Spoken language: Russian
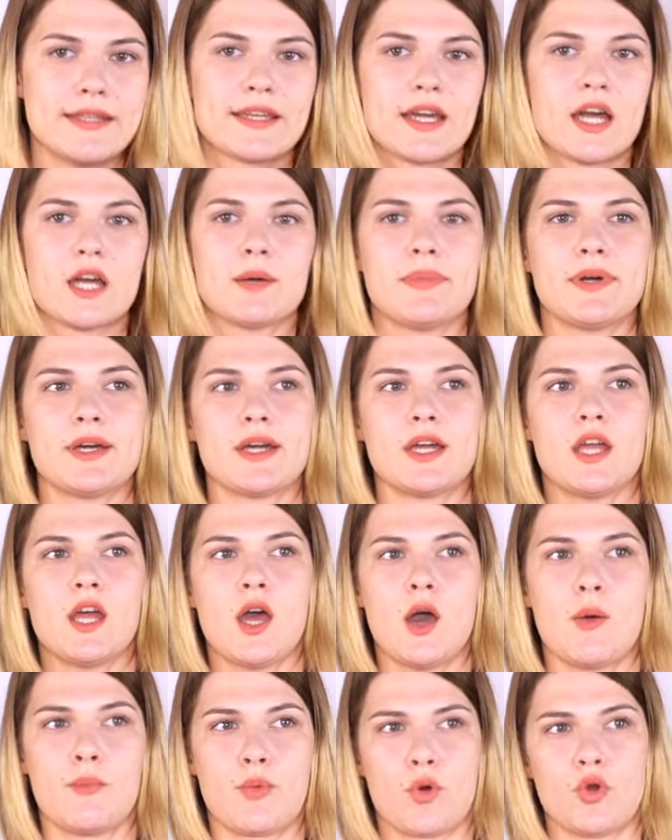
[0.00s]
Это как бы
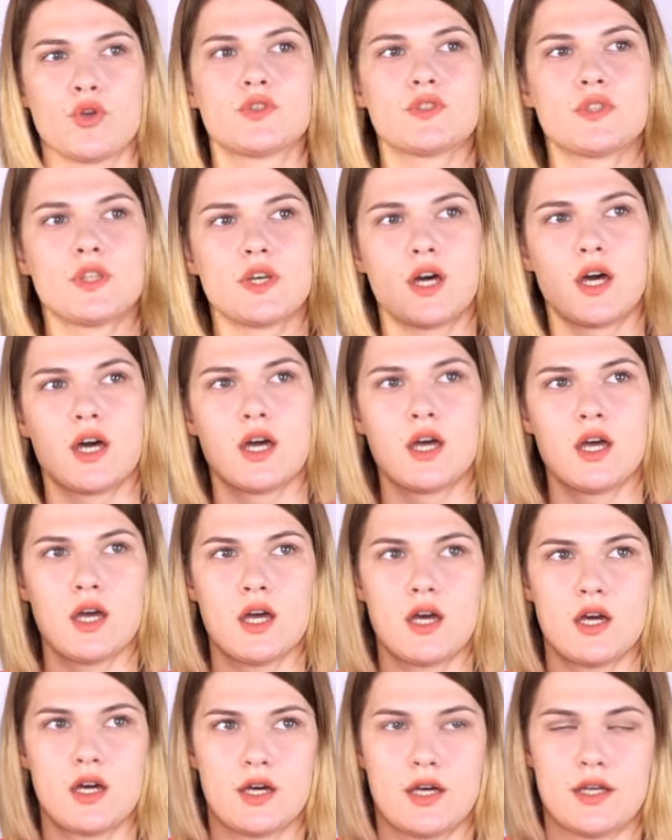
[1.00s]
просто
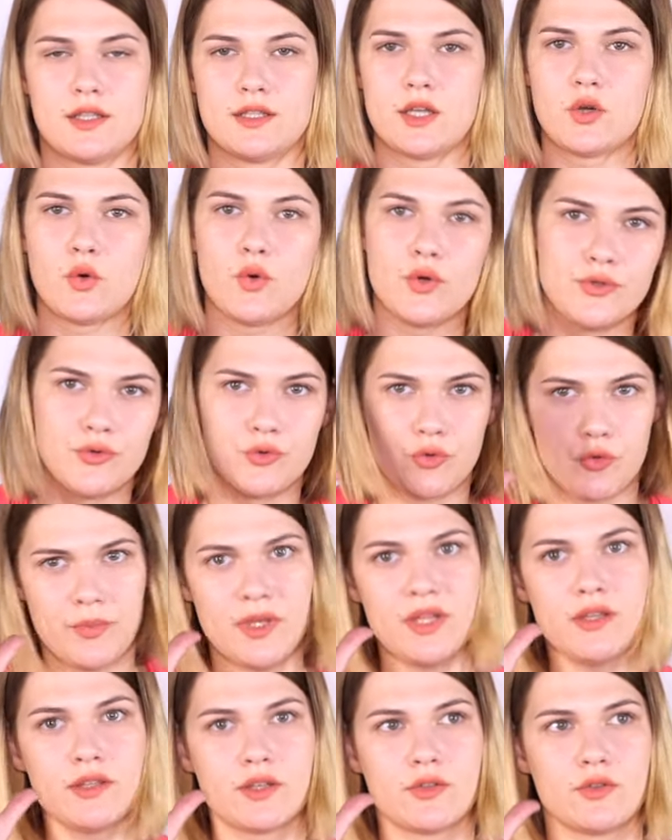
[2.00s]
а, такой
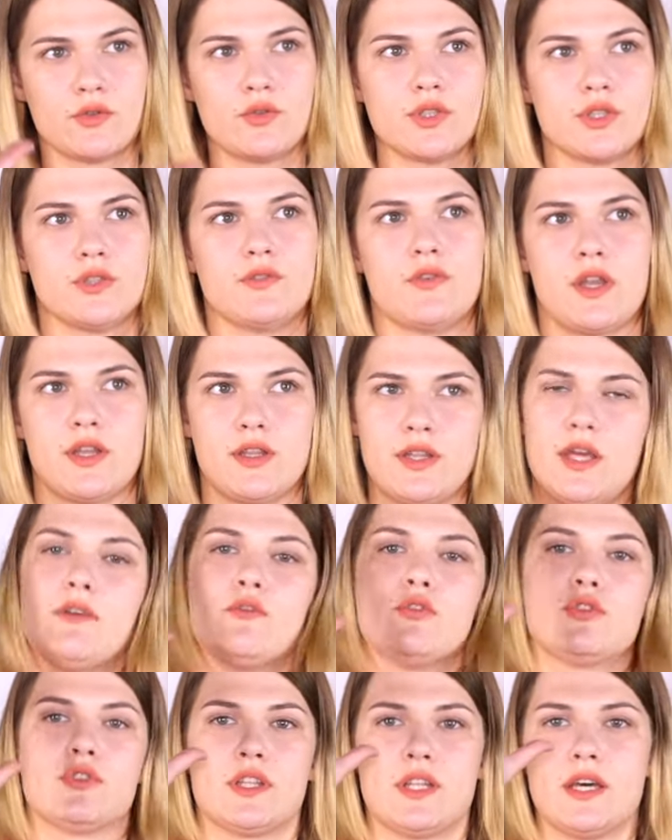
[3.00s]
документ, который говорит, да,
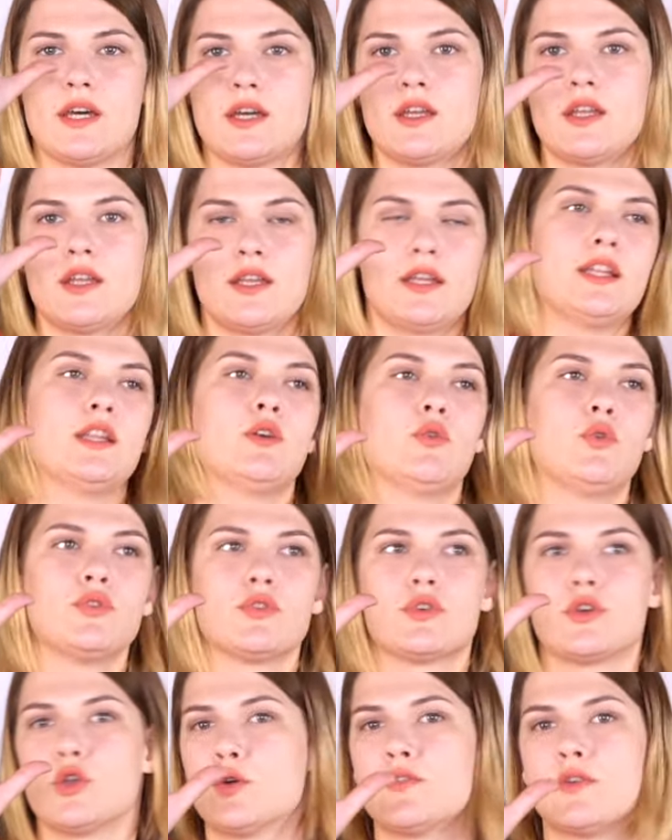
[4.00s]
вот она или
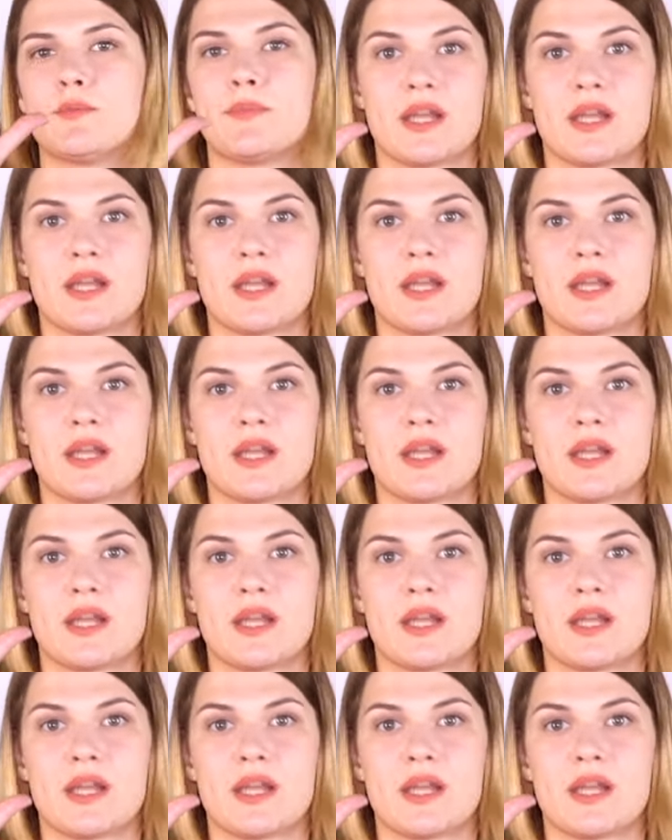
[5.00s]
он клевый